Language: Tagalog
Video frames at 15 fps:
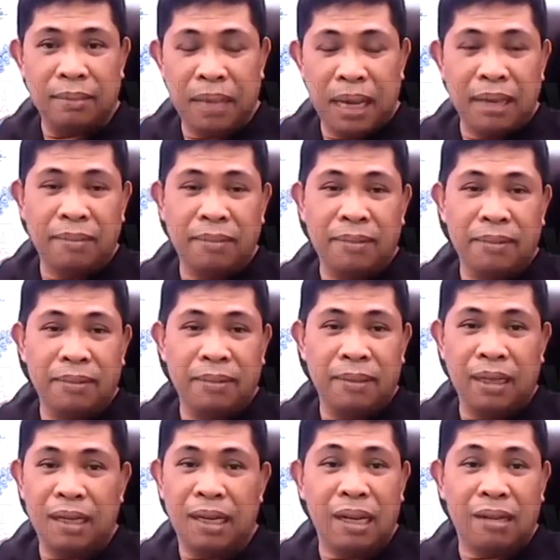Ma'am,
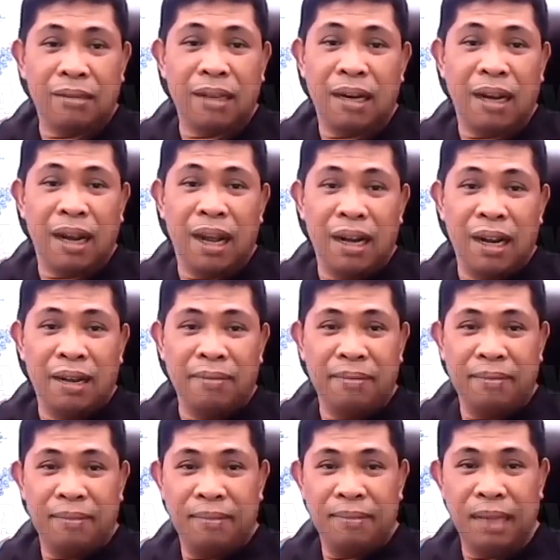hindi ko talaga alam
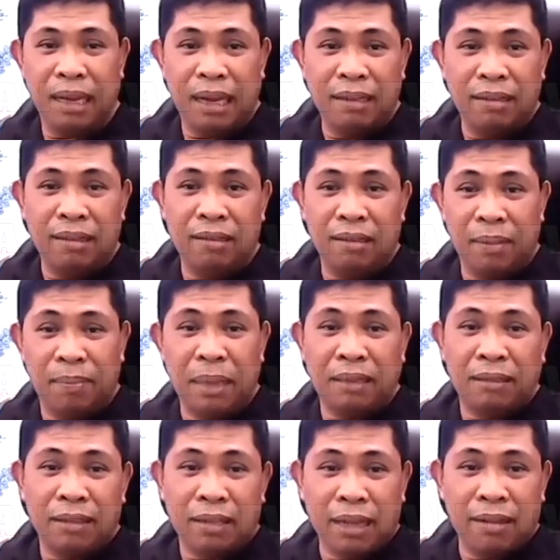na ganun yung
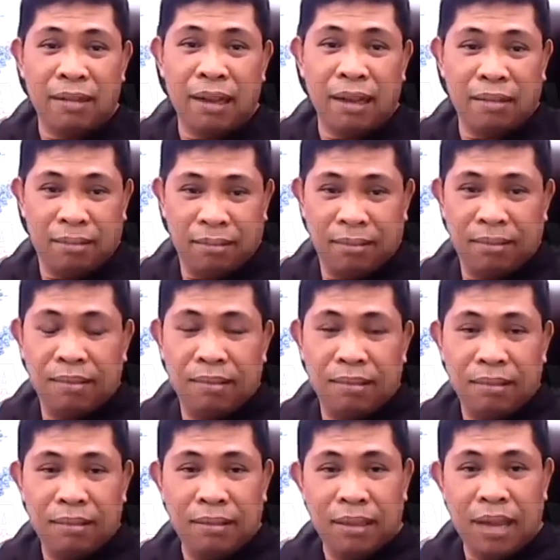epekto sa iyo ng
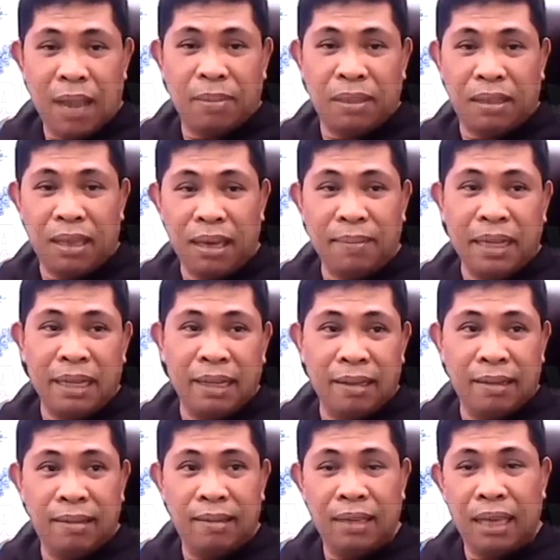live streaming
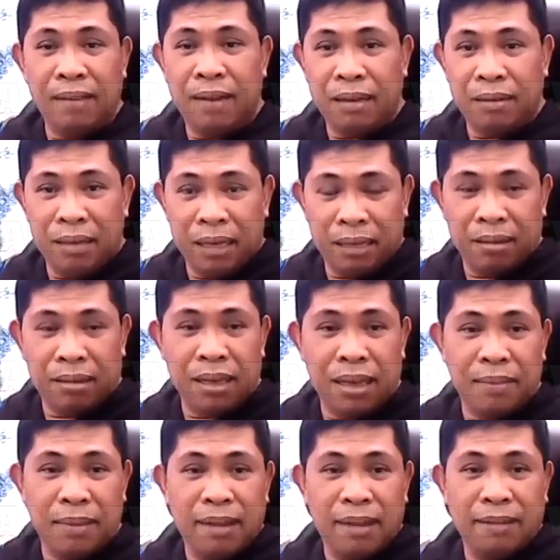ko. Iwan ko dito
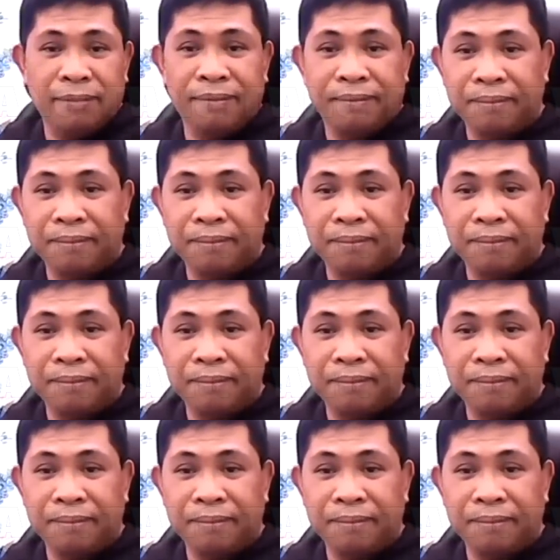sa iba.